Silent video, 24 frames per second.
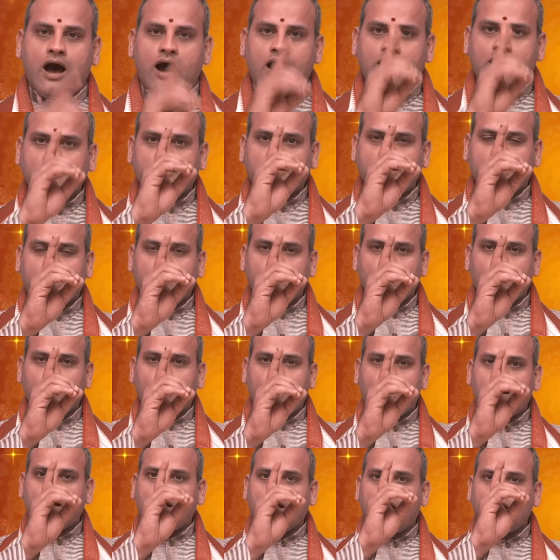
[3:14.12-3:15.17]

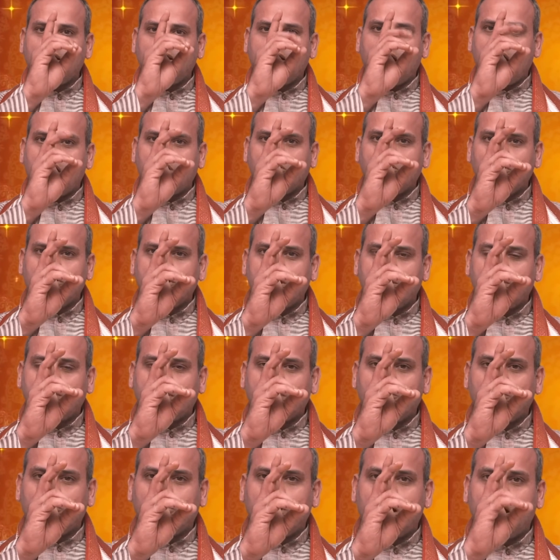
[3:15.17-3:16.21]
ఆర్థికముగా కానీ
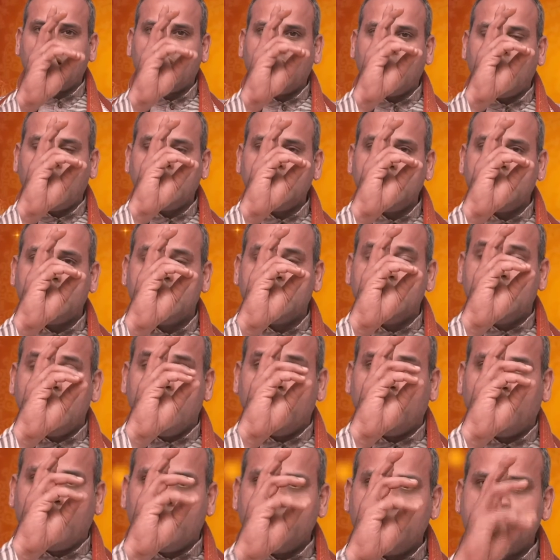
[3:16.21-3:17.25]
ఆరోగ్యపరముగా కానీ
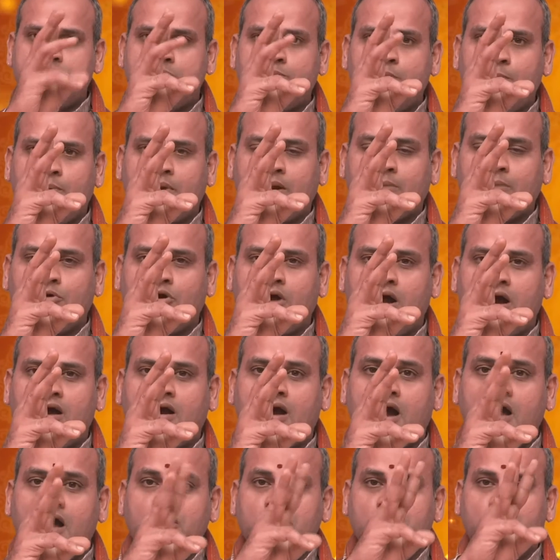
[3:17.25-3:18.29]
వంశము పరముగా
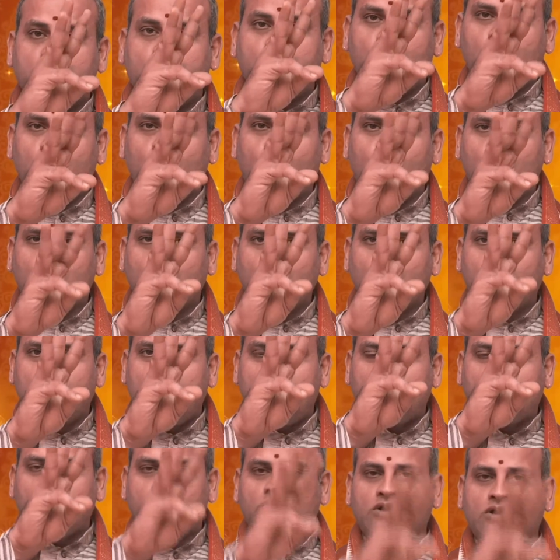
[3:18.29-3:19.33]
కానీ ఏ లోటు
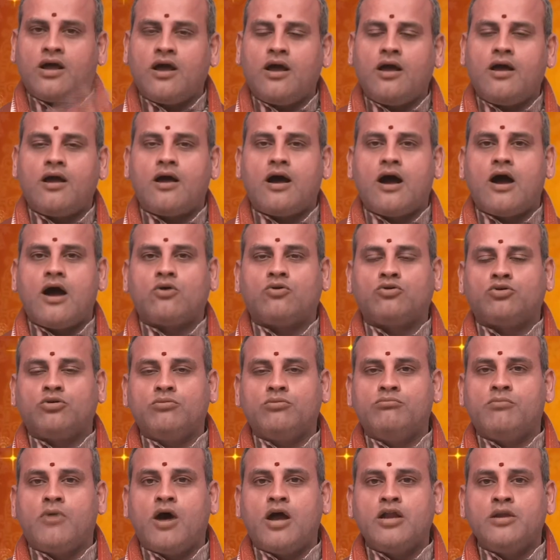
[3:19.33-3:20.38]
లేకుండా ఆ
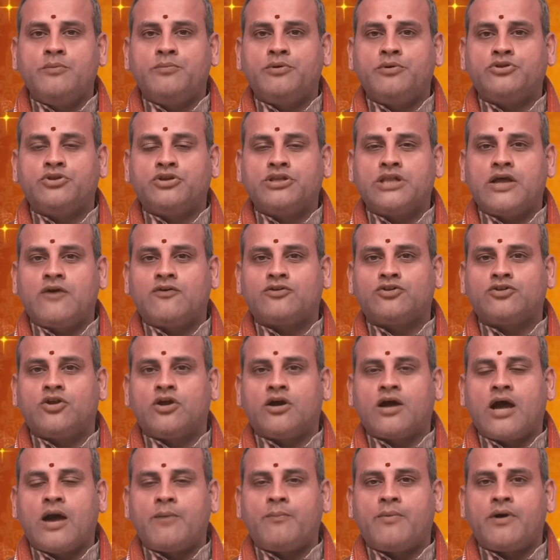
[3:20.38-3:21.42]
కుటుంబాన్ని
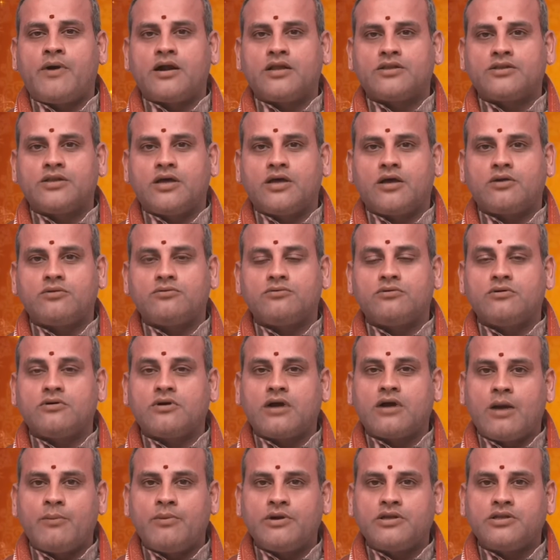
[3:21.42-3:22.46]
పితృదేవతలు కాపాడతారు
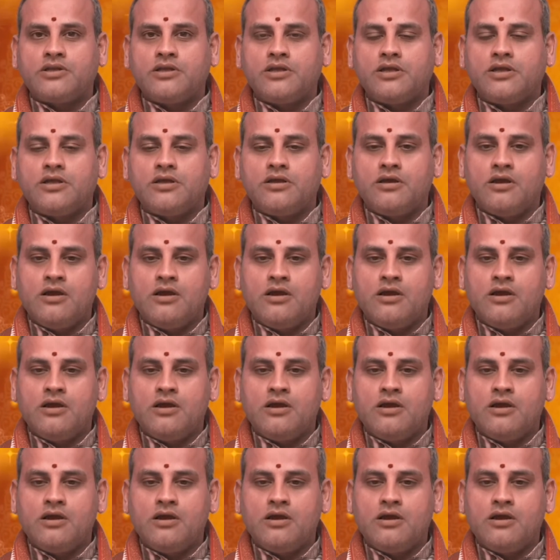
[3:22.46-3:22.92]
కాబట్టి